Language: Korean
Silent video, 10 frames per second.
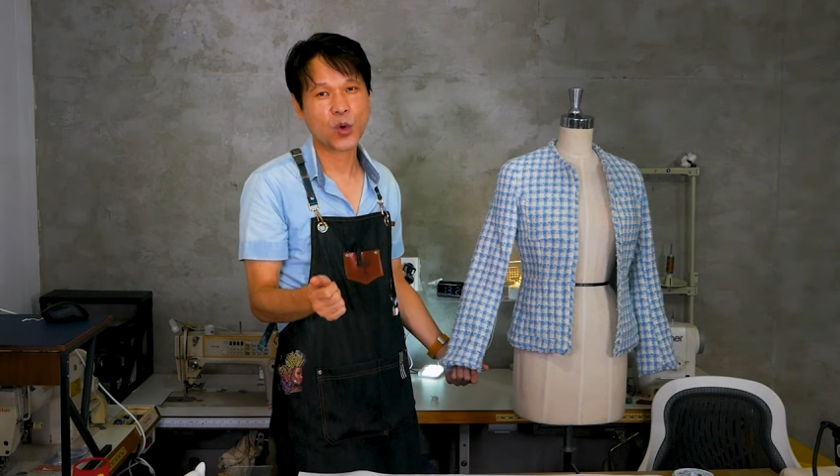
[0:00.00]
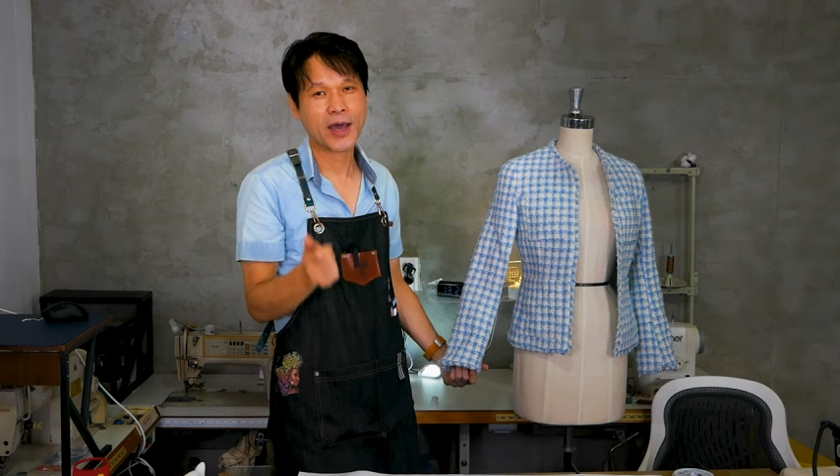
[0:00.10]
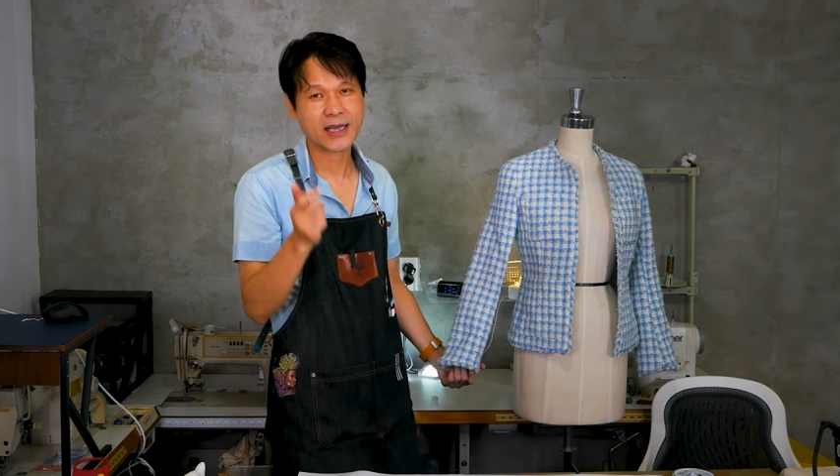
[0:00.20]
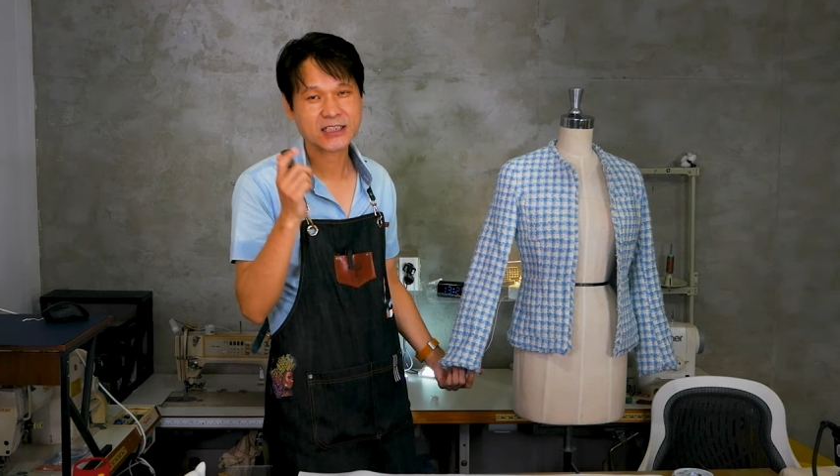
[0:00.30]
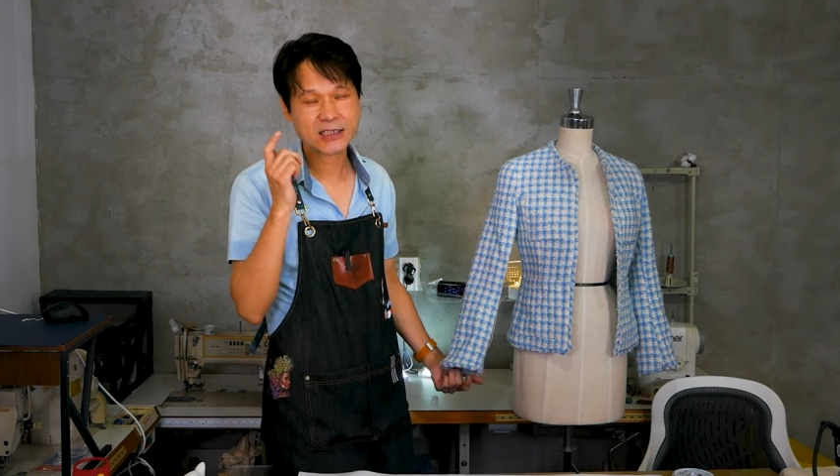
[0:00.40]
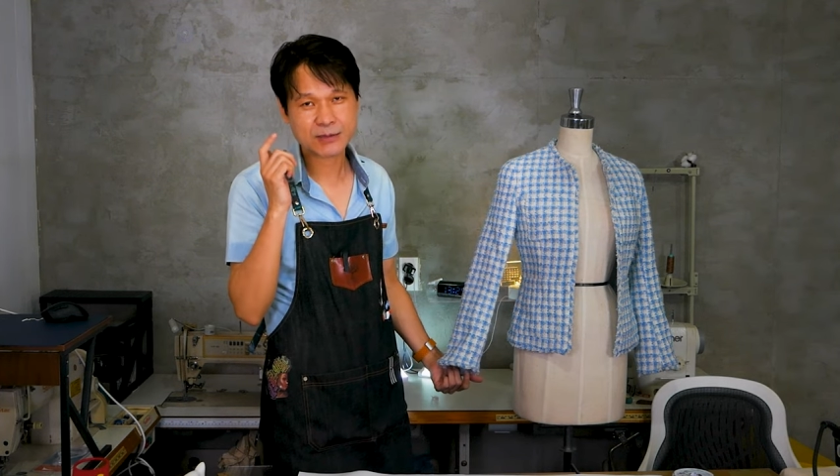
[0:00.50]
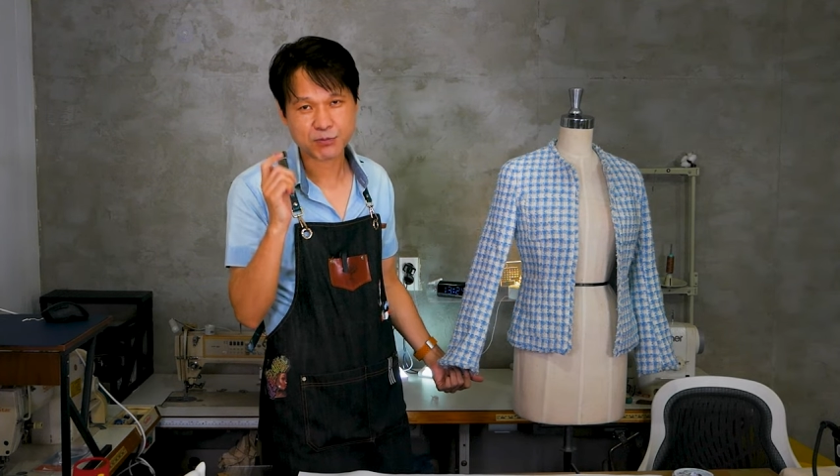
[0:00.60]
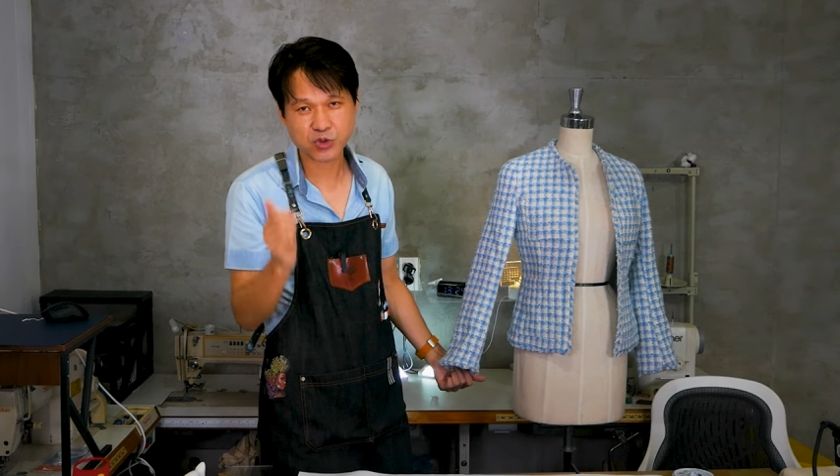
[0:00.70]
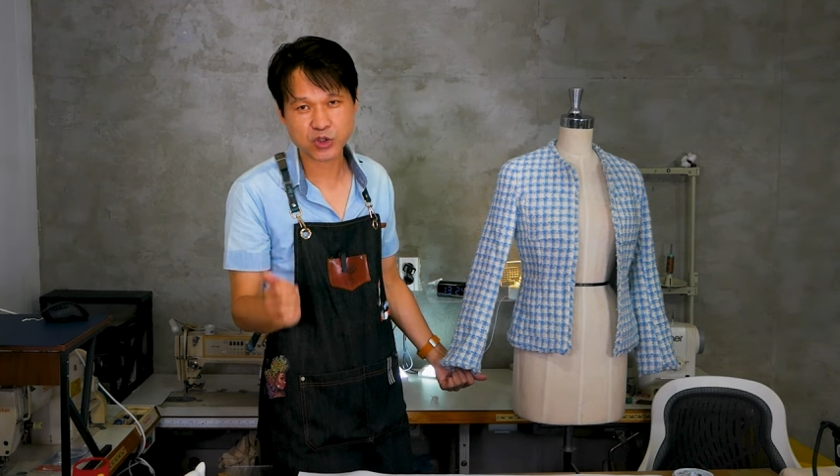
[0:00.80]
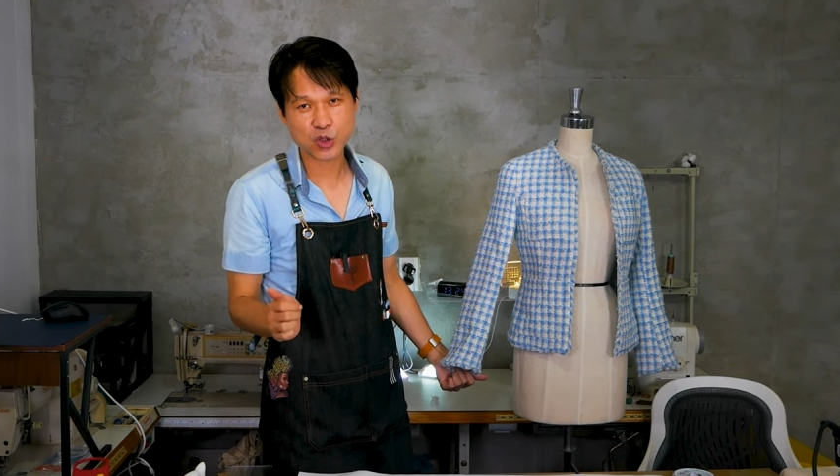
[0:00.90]
하나씩은
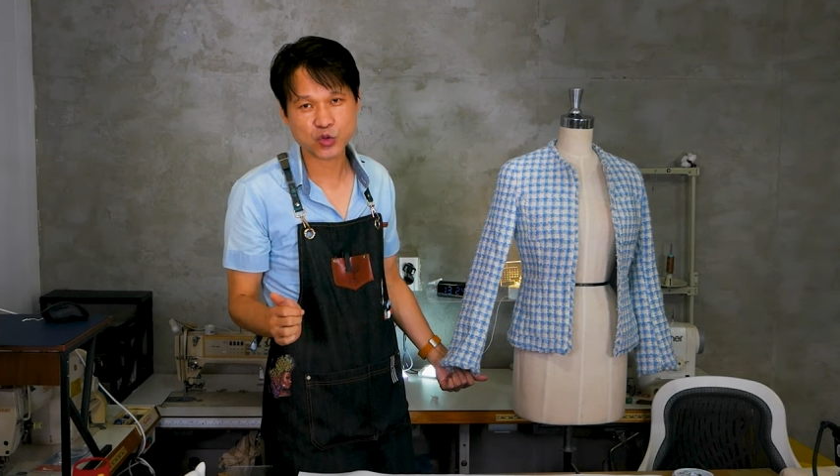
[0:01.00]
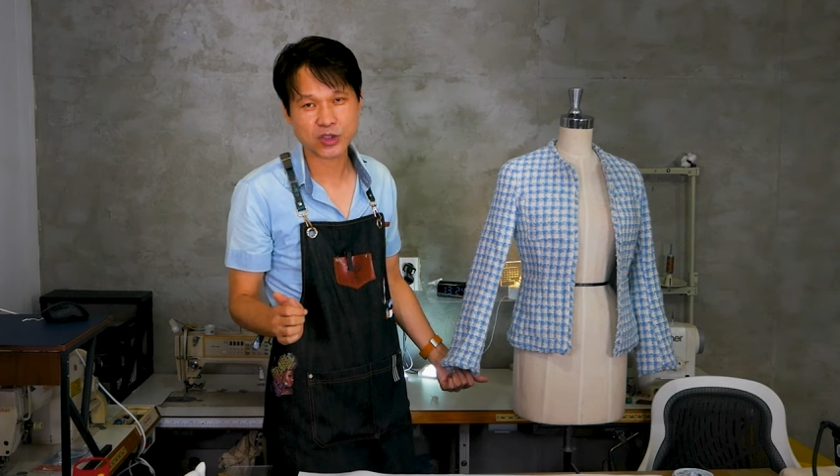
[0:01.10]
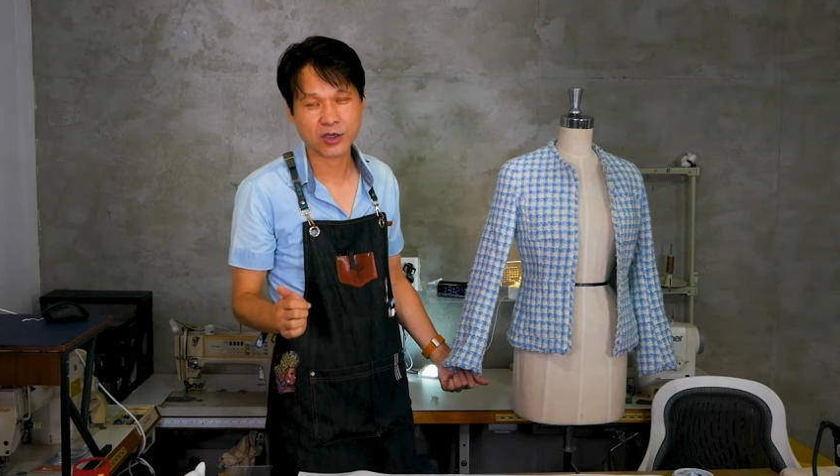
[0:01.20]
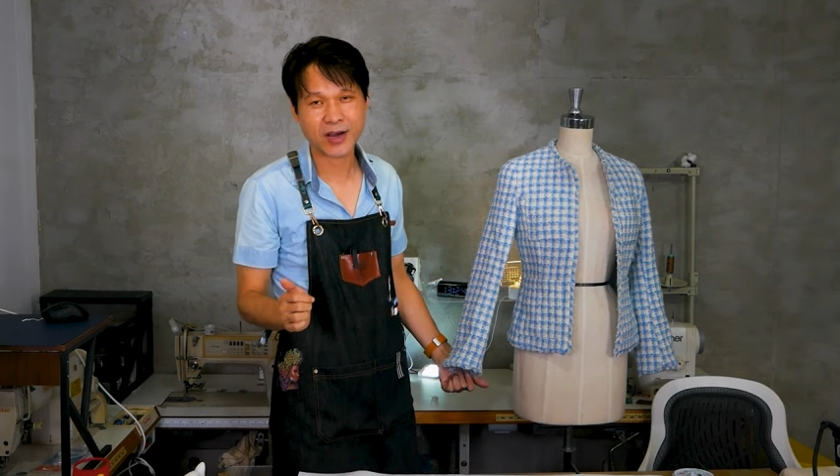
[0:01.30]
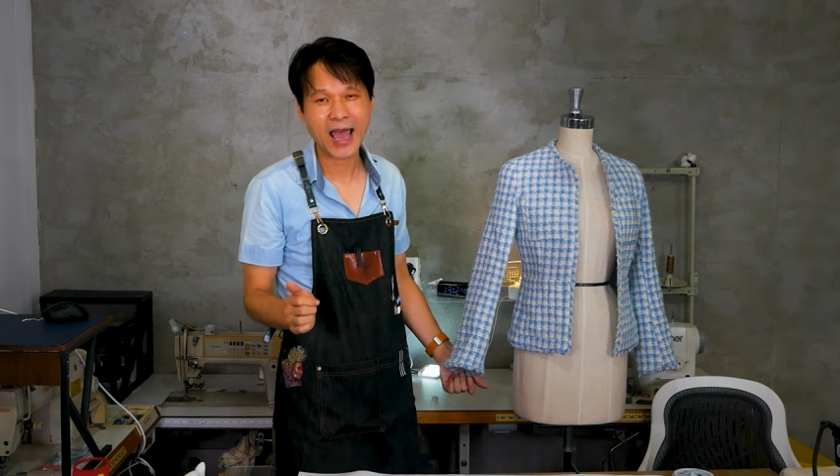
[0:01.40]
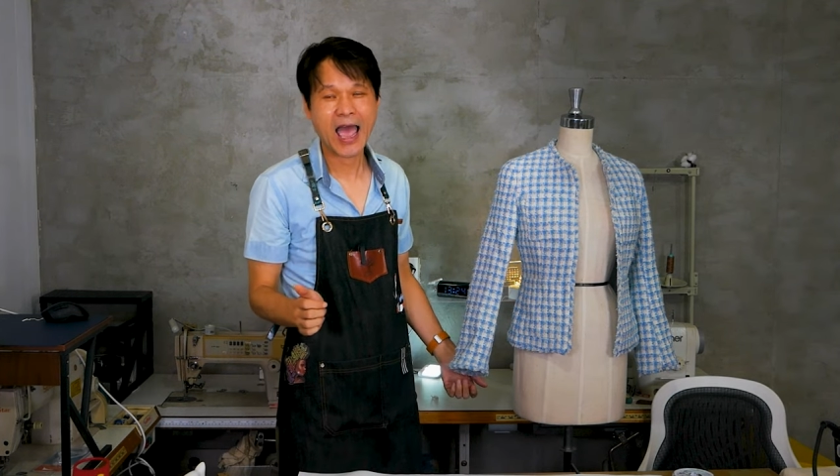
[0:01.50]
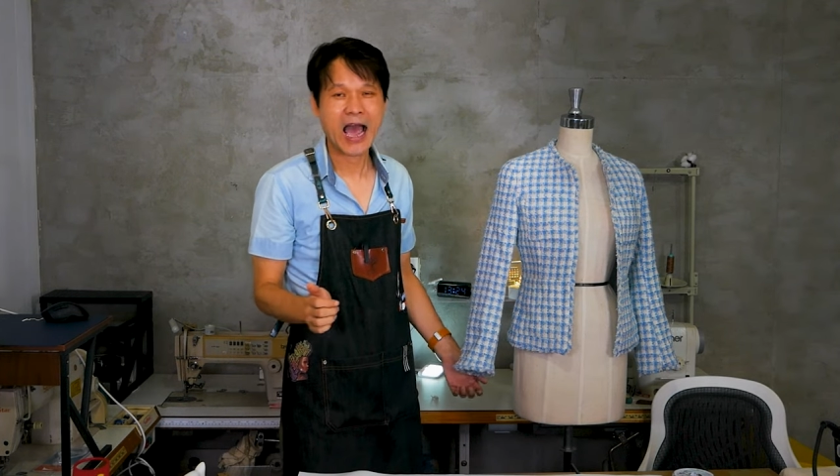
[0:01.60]
붙여주시거나